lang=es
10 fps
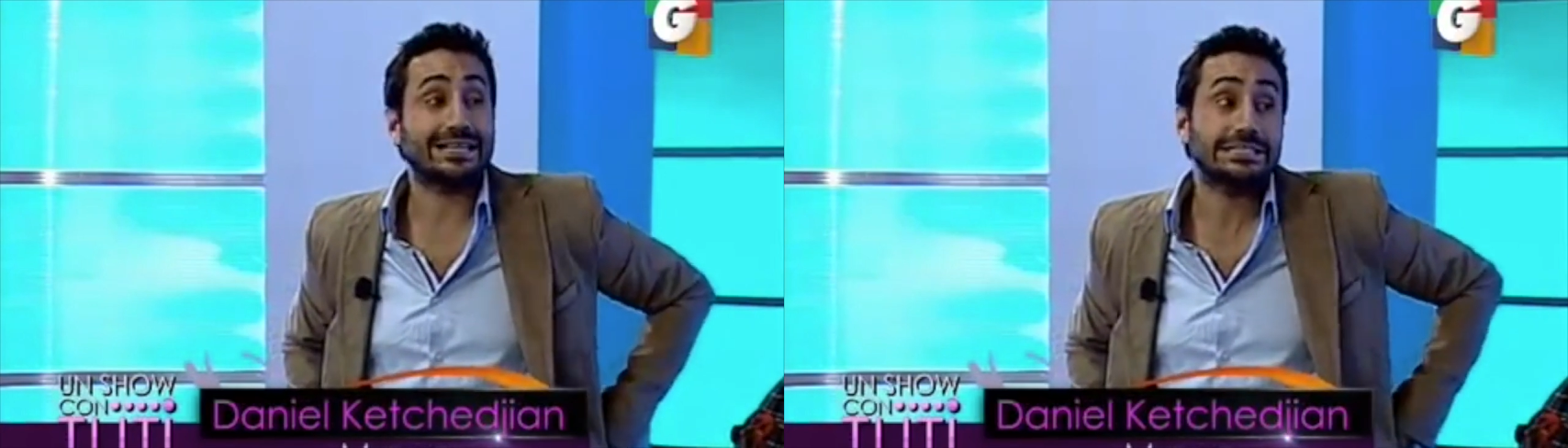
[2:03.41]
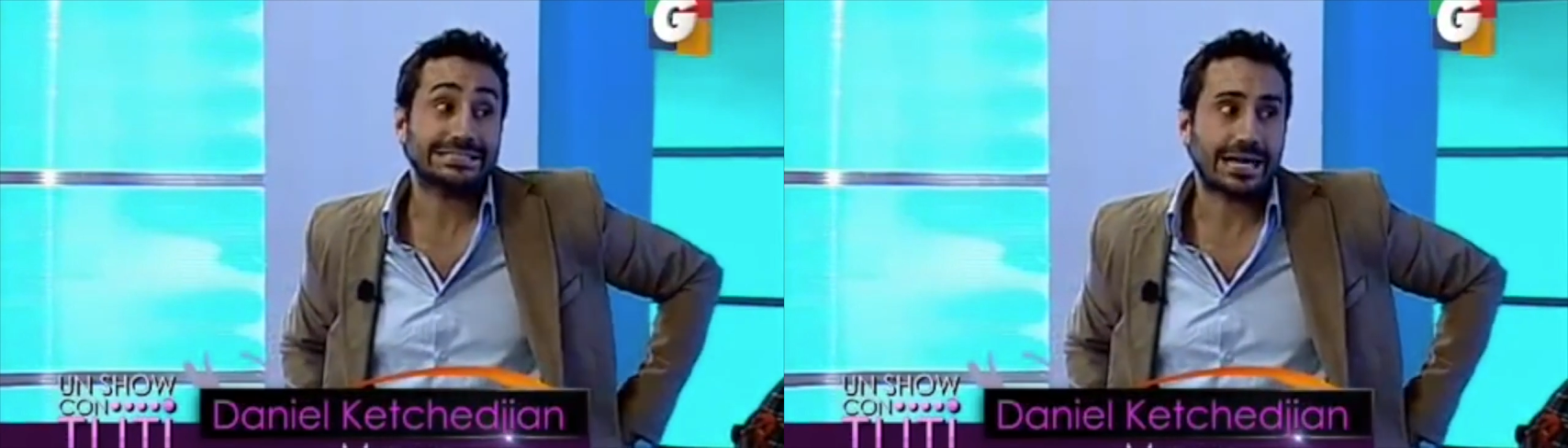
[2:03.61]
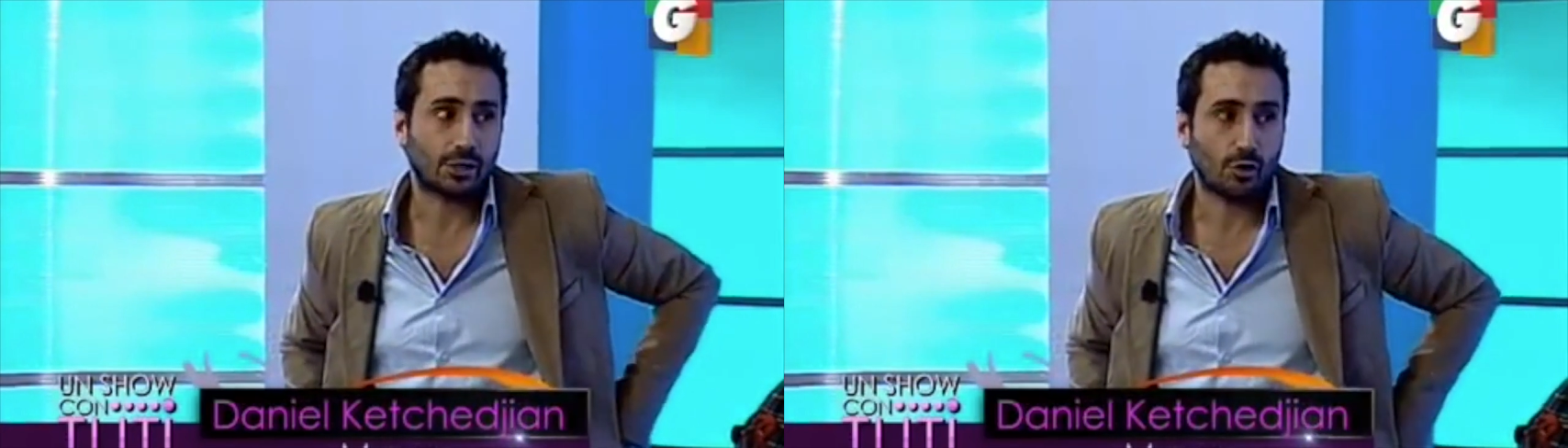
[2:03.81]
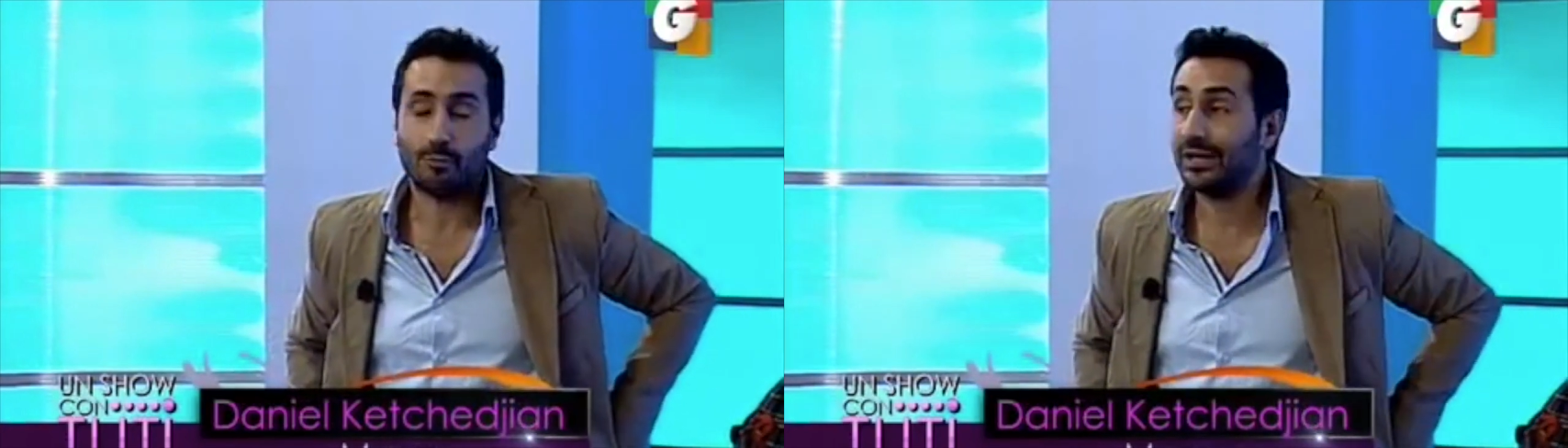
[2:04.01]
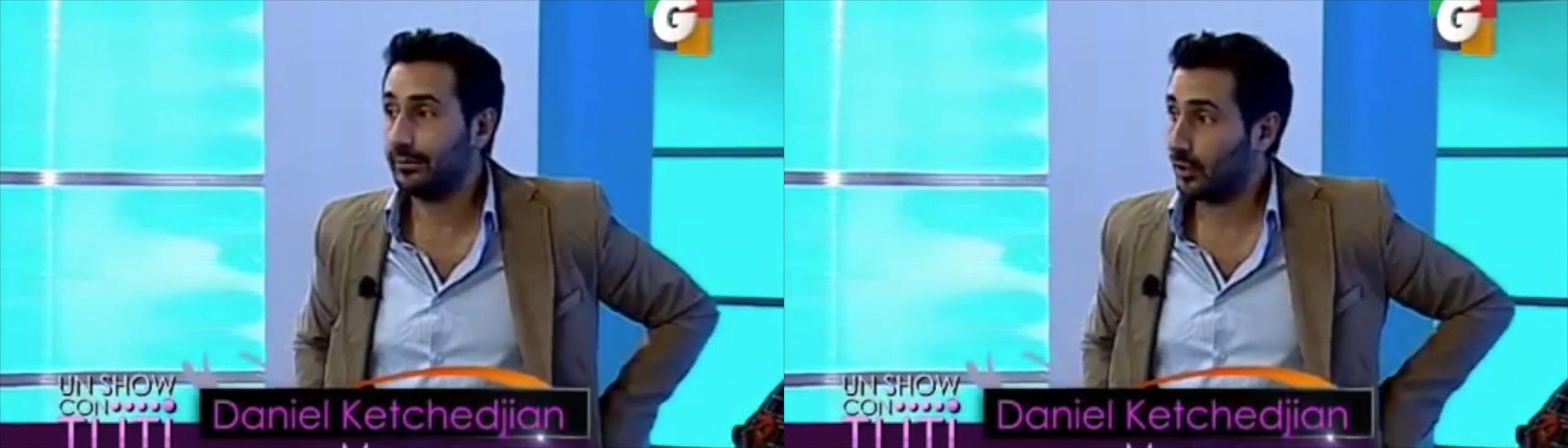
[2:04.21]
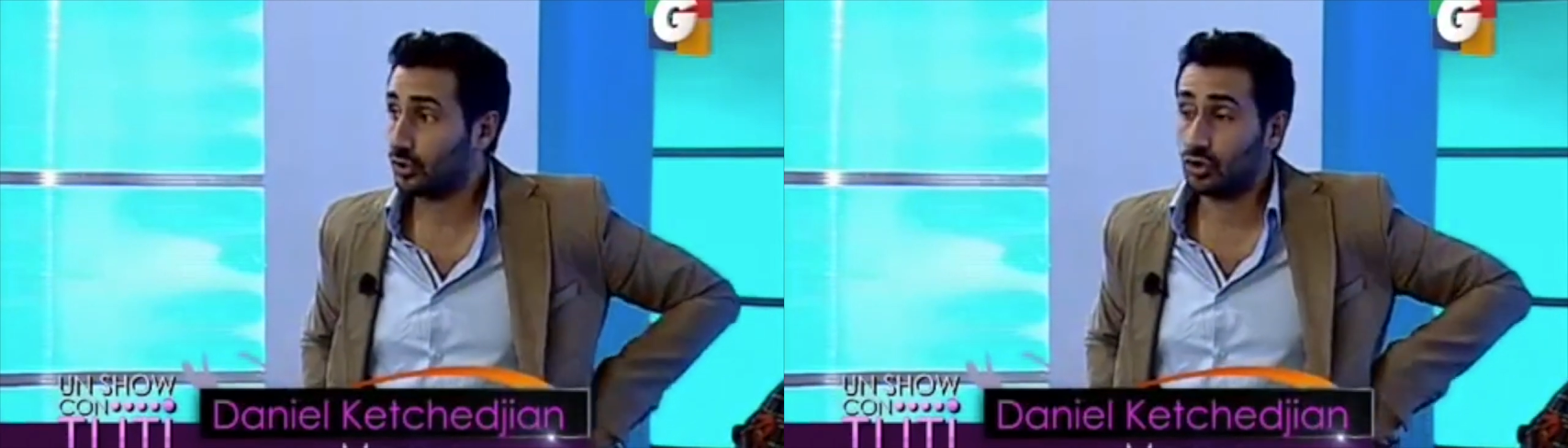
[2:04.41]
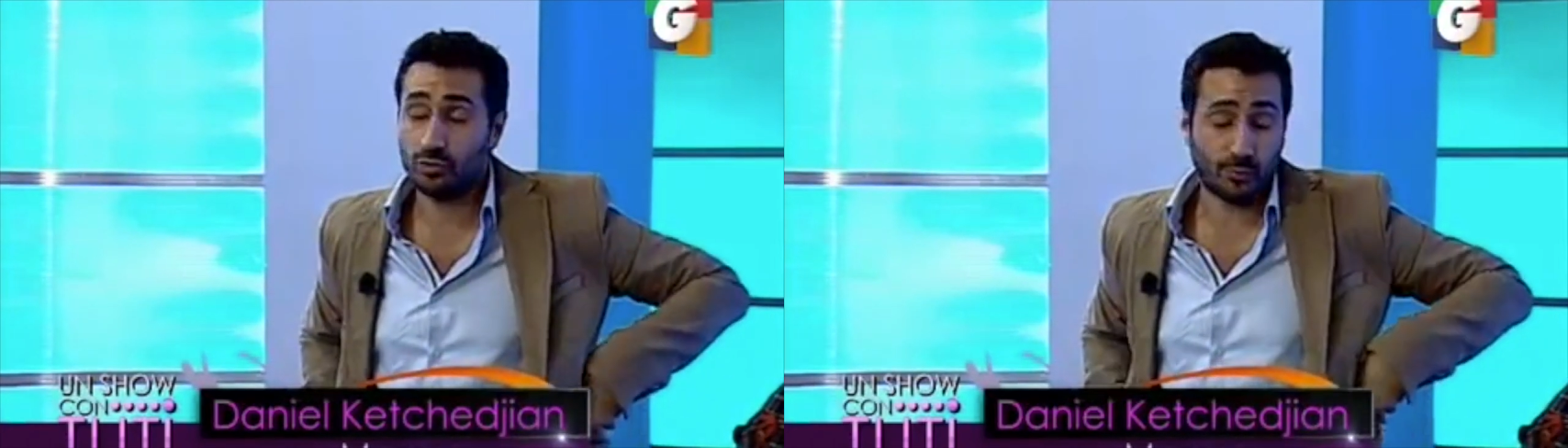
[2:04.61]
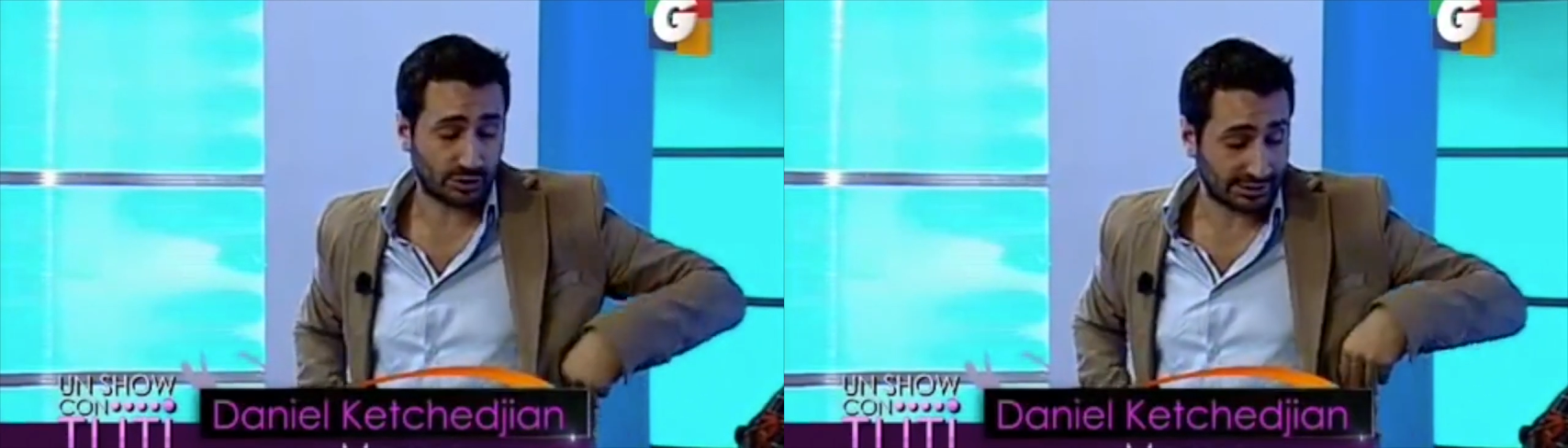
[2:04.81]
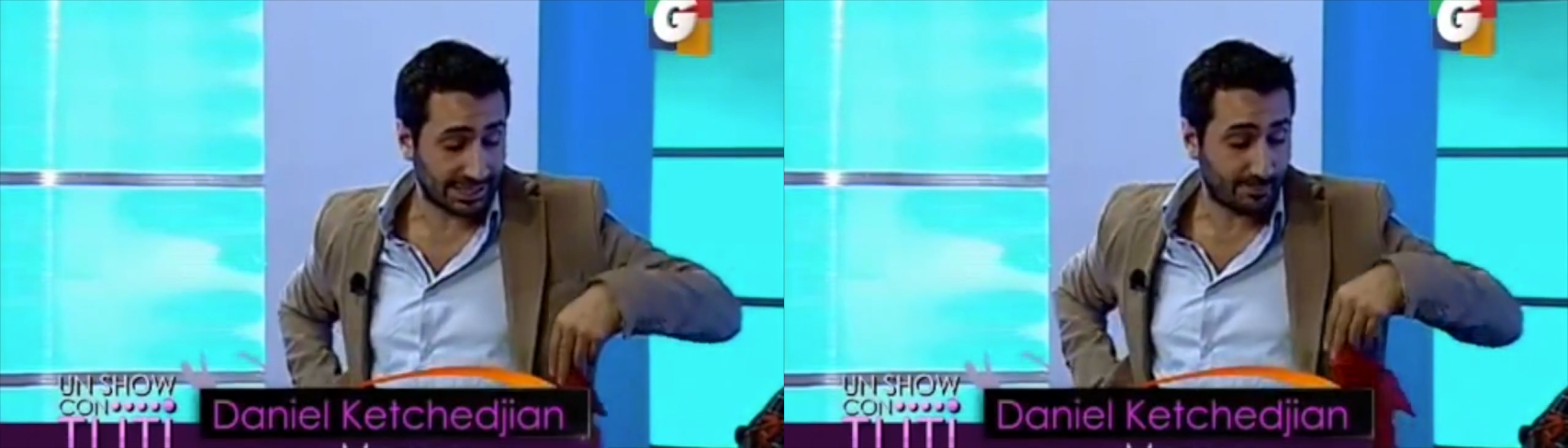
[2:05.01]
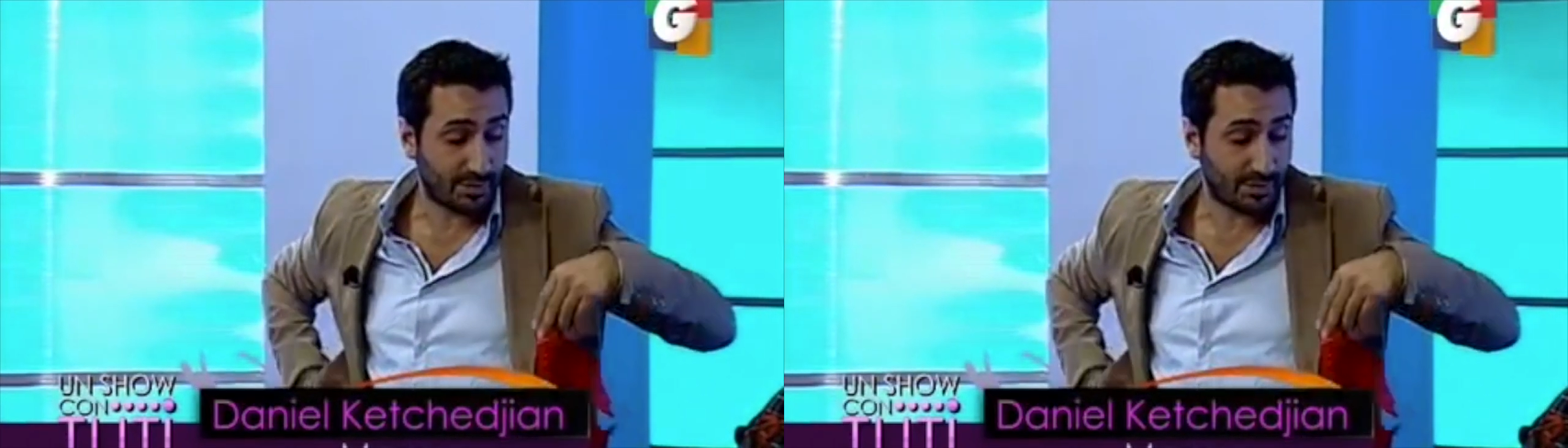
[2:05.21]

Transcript: Y saco primero, eso es lo importante,